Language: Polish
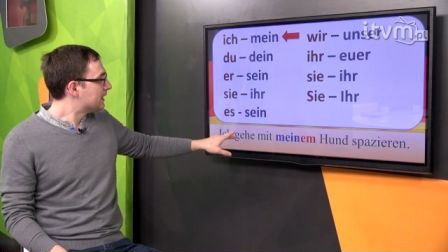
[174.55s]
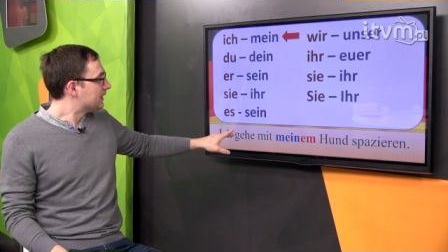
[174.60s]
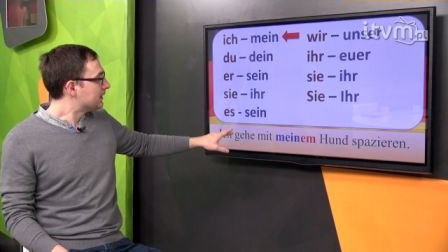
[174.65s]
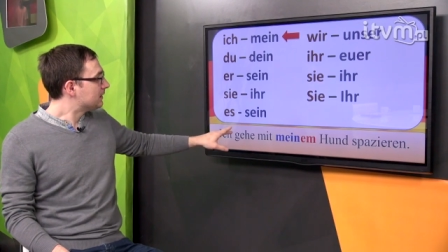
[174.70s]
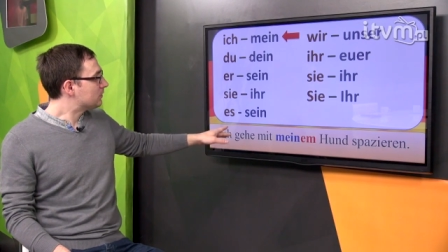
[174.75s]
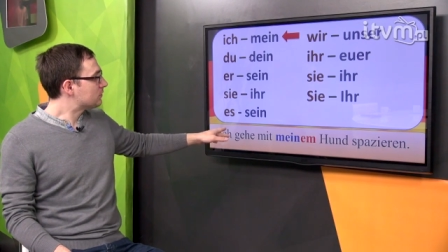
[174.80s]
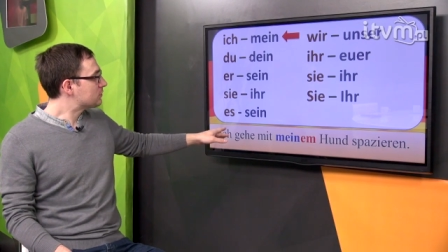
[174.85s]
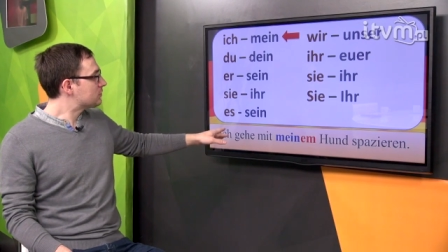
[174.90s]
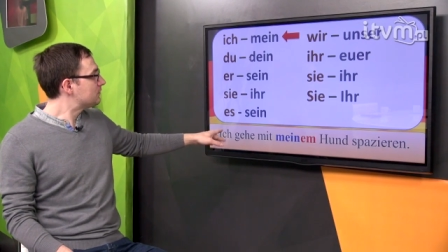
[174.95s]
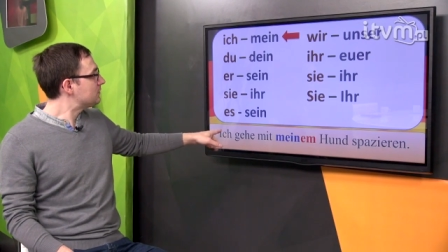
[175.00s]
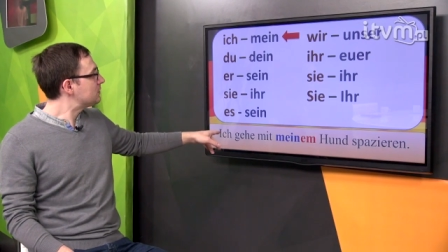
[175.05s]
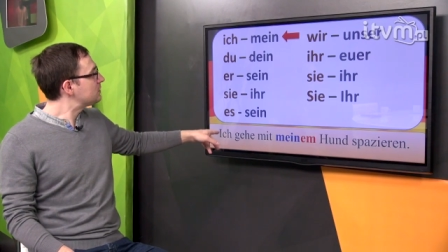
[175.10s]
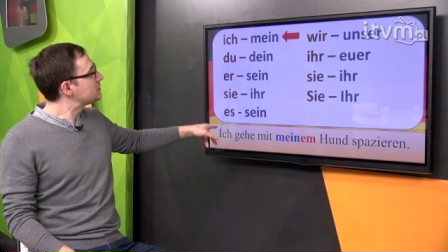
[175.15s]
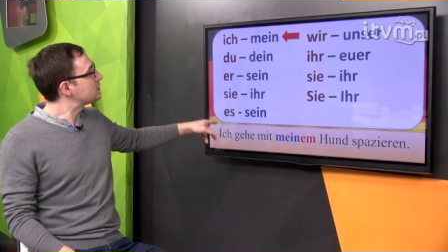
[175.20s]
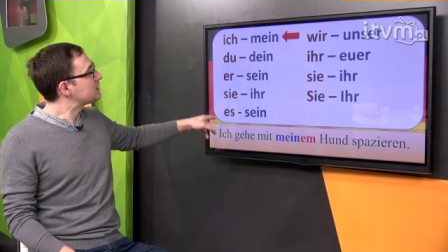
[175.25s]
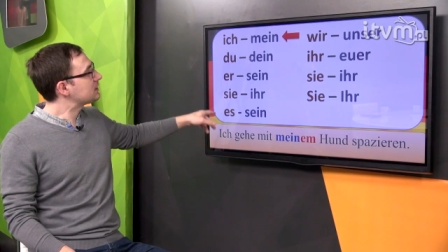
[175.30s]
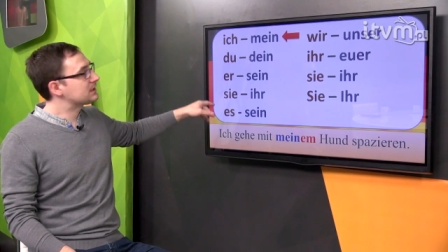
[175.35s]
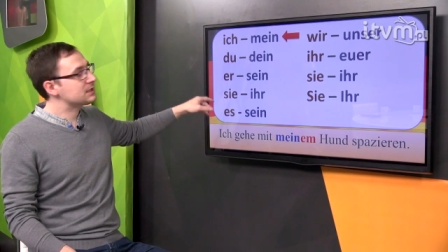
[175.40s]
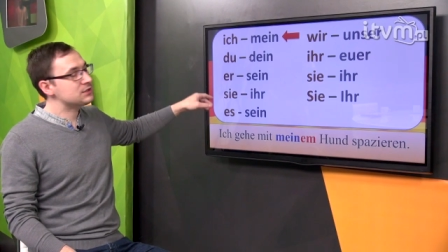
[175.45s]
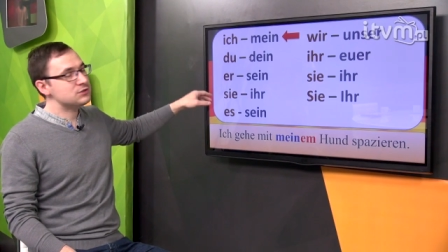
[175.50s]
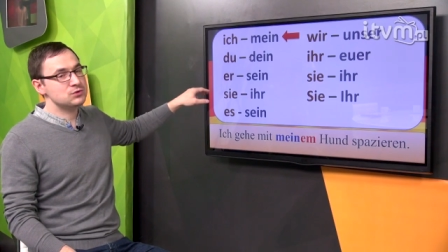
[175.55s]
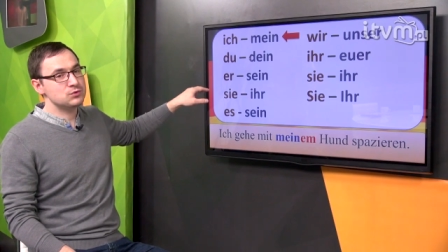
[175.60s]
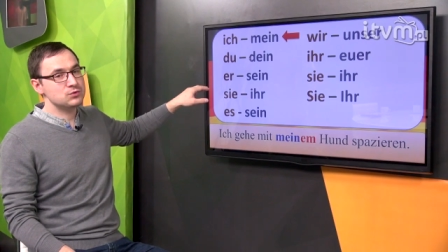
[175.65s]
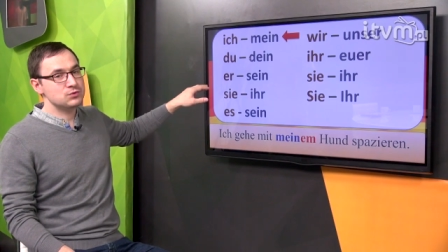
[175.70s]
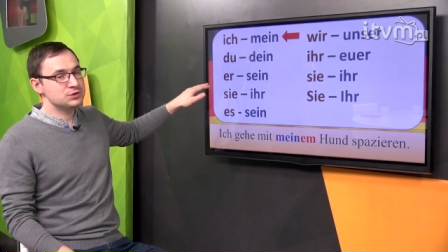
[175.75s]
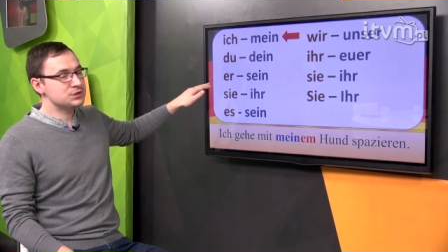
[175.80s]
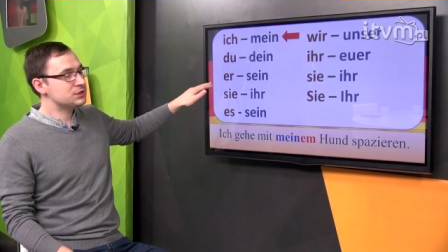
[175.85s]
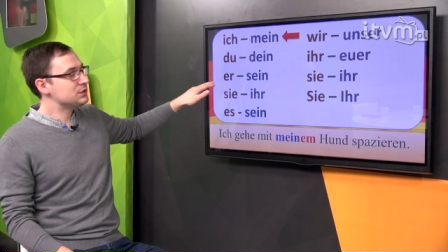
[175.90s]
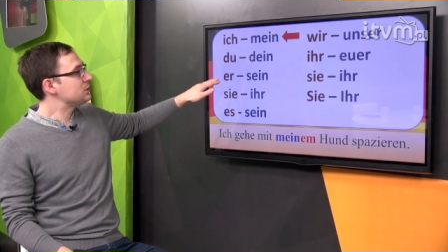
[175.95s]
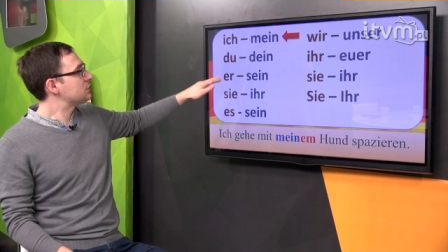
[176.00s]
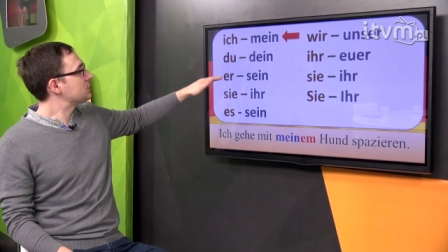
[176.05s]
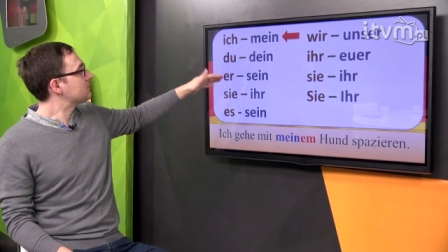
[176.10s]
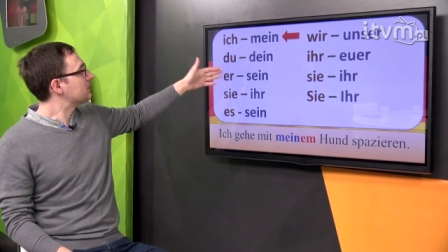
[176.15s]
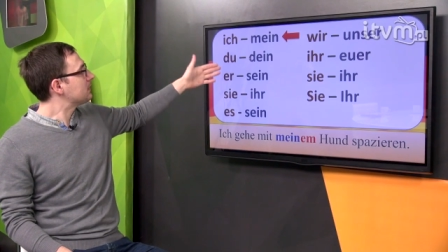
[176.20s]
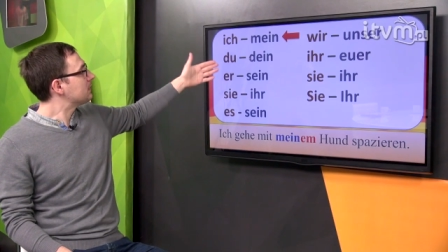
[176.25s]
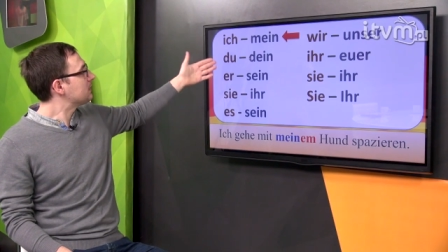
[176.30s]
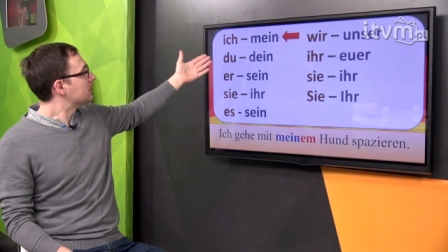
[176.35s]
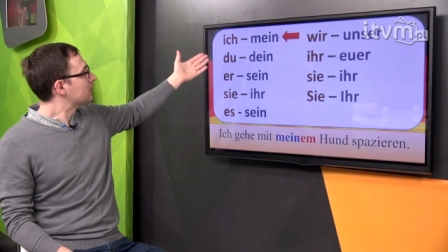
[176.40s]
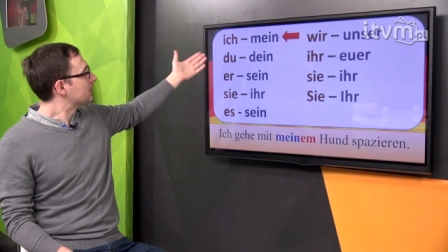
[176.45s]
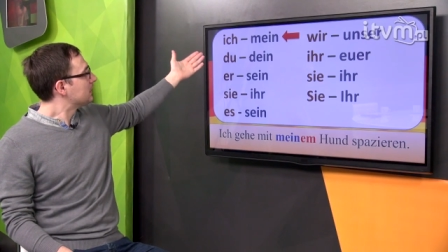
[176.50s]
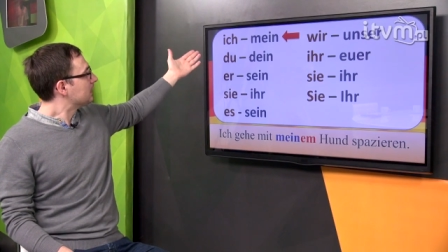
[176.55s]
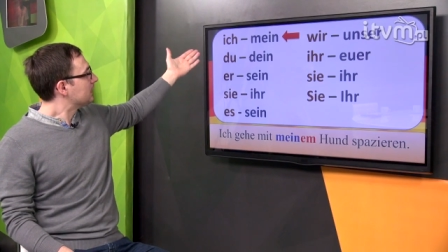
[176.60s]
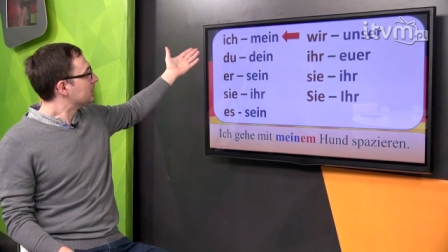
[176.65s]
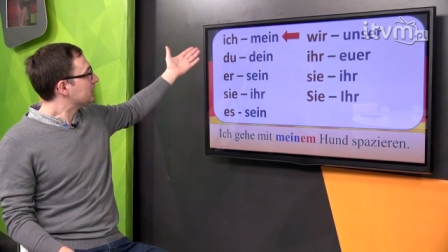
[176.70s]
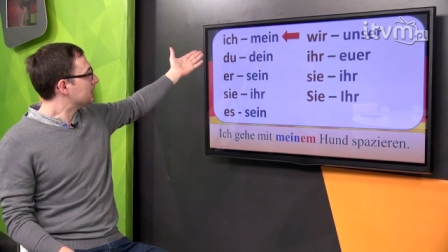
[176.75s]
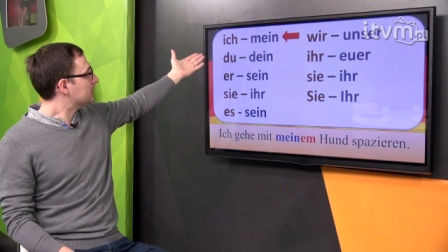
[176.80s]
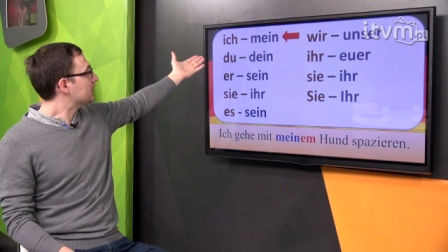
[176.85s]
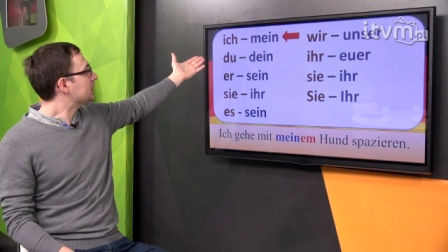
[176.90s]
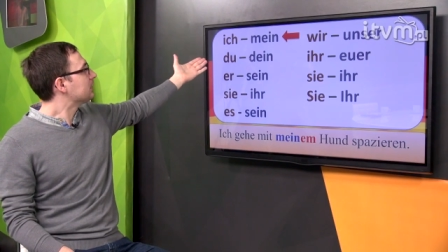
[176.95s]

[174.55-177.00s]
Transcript: I oczywiście też użyliśmy e,